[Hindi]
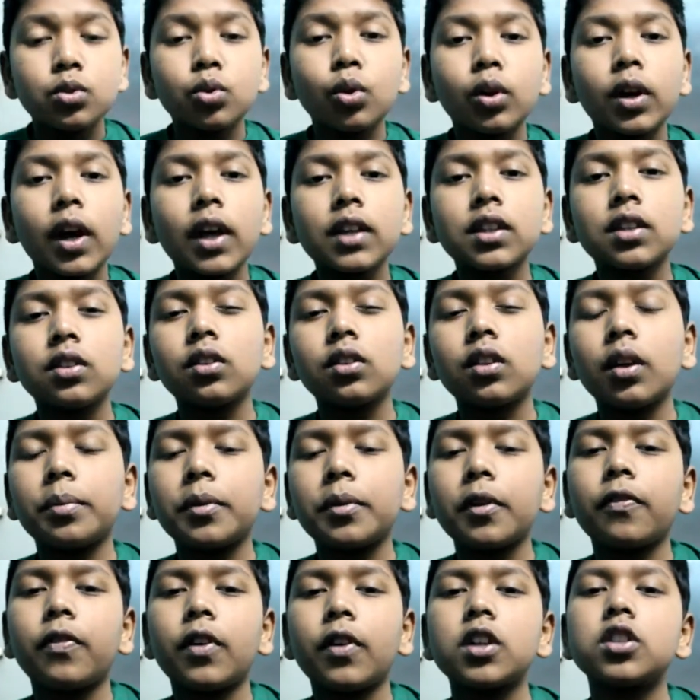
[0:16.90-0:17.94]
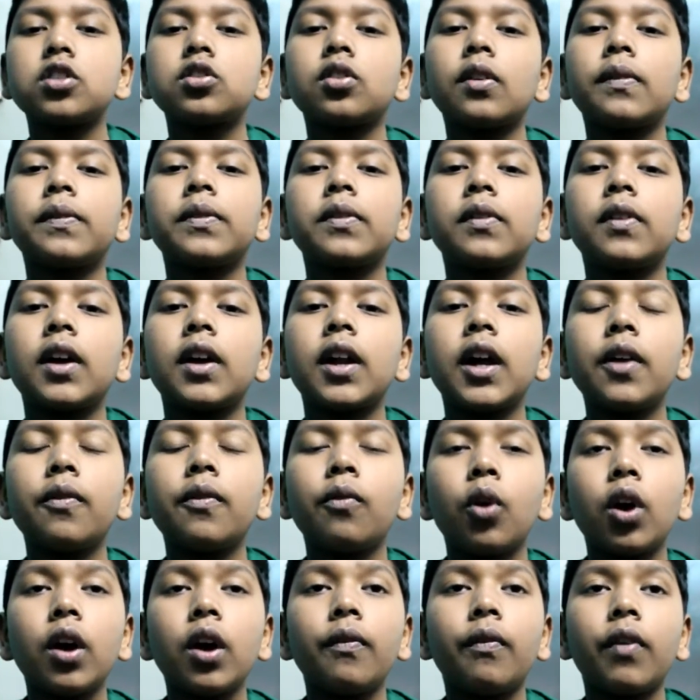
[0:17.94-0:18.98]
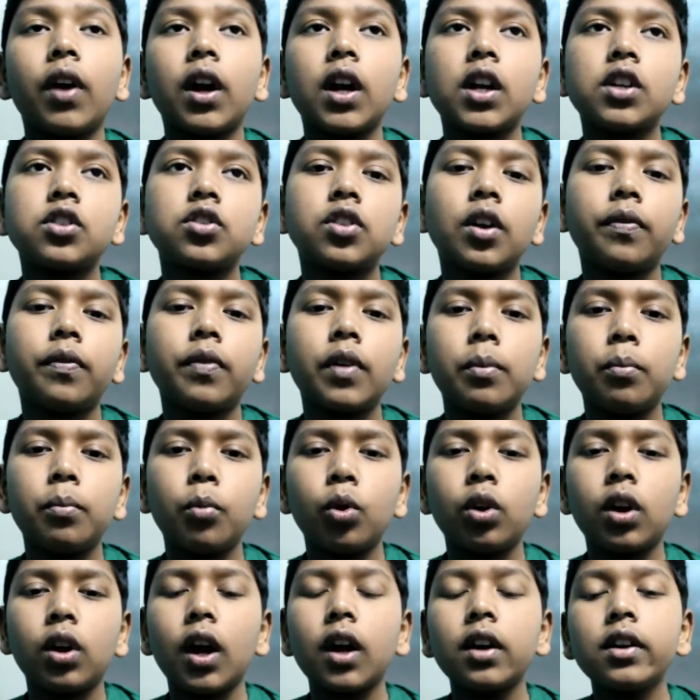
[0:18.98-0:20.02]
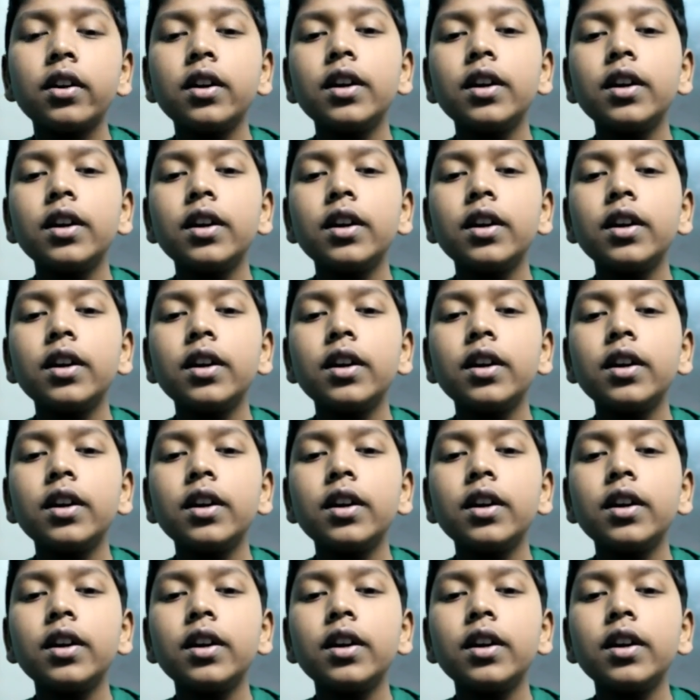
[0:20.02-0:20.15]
सो so गैस तो सबसे फर्स्ट सॉफ्टवेयर है वो है वन फिल्मोरा